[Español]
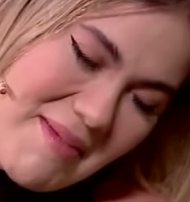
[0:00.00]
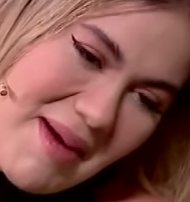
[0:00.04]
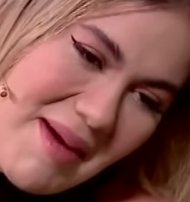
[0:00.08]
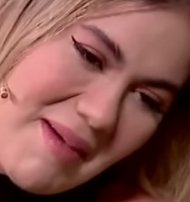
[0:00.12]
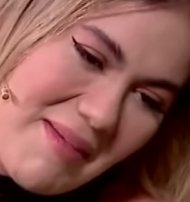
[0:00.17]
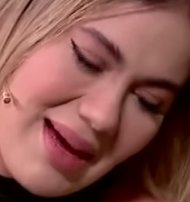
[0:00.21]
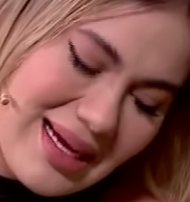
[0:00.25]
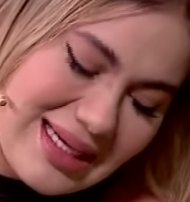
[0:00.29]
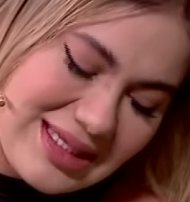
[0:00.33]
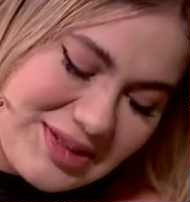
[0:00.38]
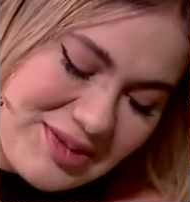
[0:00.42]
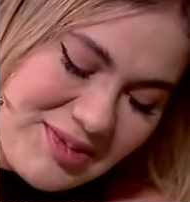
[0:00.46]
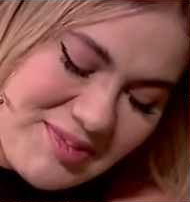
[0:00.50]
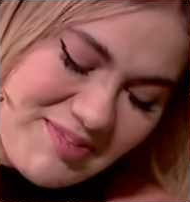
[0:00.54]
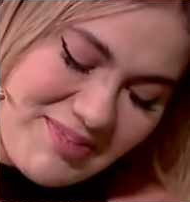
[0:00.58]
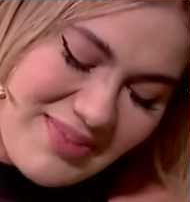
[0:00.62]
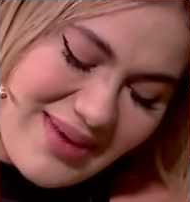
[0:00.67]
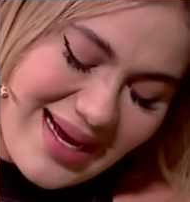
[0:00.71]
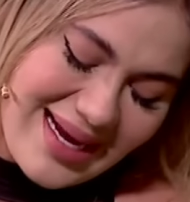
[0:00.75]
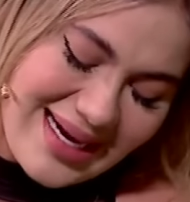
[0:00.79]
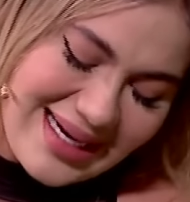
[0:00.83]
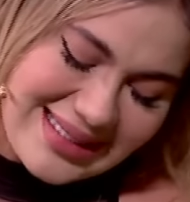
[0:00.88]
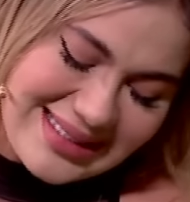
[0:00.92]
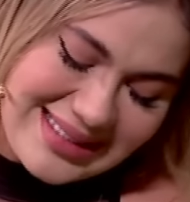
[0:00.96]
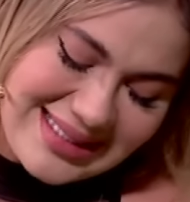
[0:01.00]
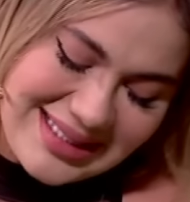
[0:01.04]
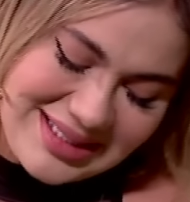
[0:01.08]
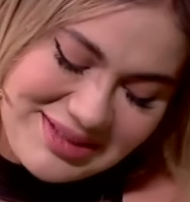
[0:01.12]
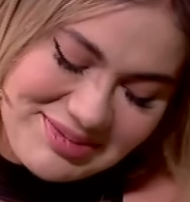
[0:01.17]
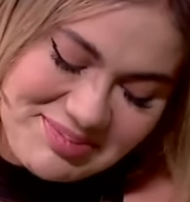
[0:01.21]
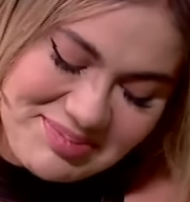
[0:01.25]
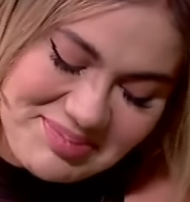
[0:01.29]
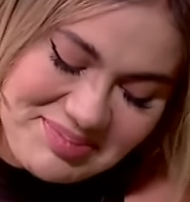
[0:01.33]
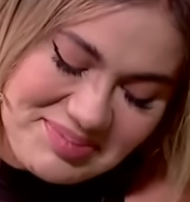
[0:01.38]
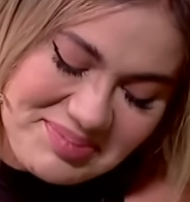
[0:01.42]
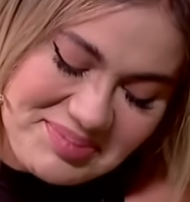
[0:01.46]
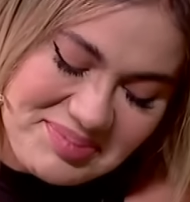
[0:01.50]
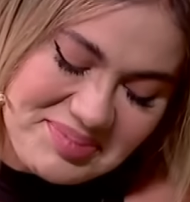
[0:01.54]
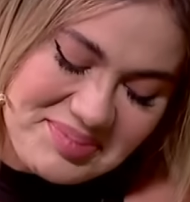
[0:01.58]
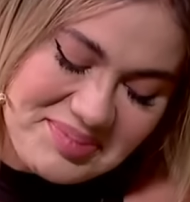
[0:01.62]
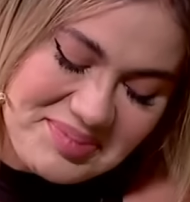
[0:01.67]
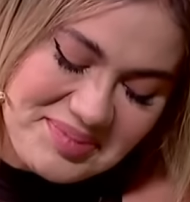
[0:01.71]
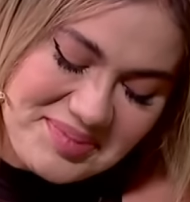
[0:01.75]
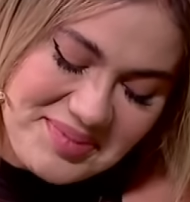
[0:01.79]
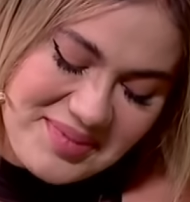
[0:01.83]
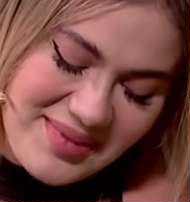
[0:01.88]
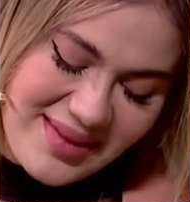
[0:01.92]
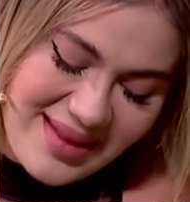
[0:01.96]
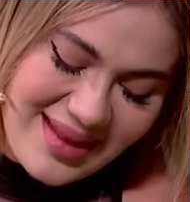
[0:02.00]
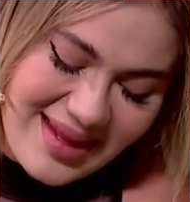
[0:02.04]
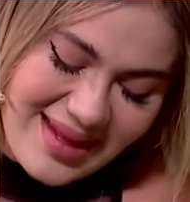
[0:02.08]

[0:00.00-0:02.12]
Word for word: mamá es un parche. Hágale, niña, que